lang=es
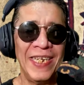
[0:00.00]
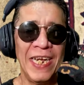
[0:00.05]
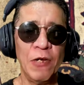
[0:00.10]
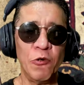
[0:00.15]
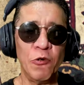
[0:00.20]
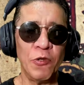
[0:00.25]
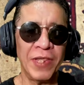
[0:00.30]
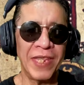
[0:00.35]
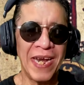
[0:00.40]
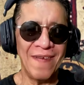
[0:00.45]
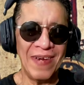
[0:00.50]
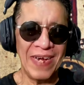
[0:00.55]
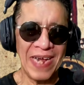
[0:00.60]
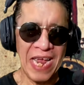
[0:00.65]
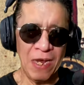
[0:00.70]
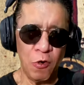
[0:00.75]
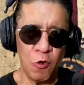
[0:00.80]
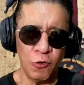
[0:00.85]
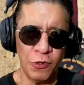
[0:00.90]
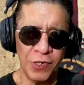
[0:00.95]
se encontraban
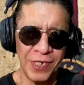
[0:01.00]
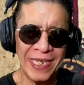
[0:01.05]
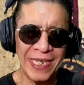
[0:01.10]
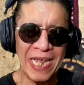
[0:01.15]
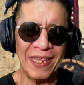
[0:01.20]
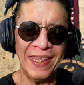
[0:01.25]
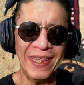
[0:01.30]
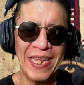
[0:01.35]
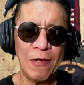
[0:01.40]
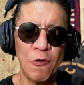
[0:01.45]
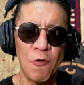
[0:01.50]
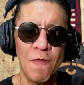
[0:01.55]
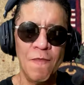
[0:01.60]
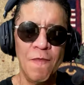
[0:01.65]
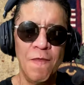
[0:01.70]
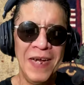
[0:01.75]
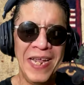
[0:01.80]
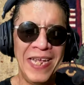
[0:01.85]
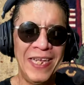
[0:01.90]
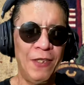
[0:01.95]
en constante
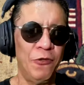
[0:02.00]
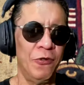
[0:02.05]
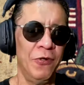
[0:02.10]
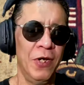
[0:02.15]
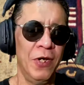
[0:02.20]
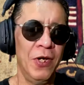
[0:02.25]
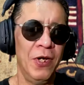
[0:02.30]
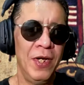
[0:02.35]
conflicto